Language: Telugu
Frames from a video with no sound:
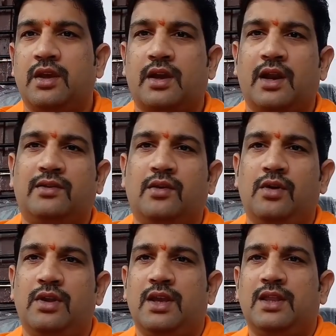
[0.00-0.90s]
ఈ
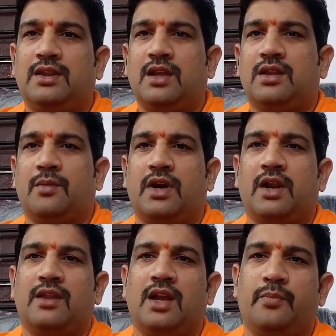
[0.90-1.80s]
క్రైస్తవులు ఏదైతే తమ
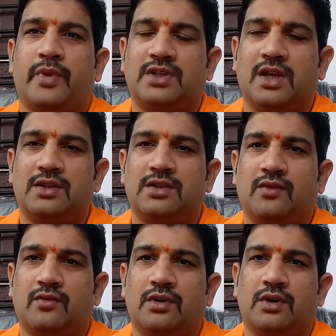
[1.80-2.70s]
గ్రంథాన్ని ప్రచారం
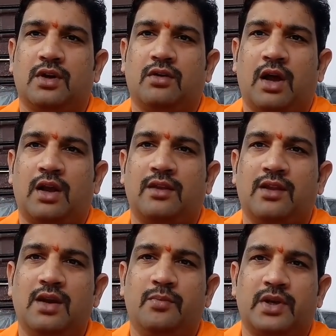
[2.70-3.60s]
చేసుకుంటున్నారో ఆ
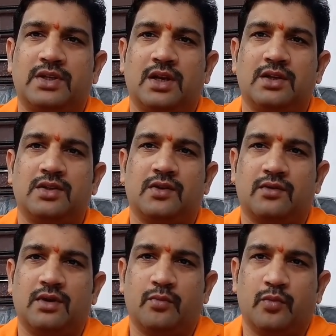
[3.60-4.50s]
గ్రంథాన్ని ప్రచారం
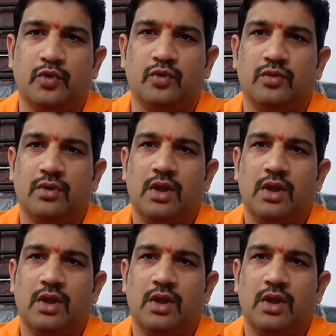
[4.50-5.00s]
చేసుకునే ముందు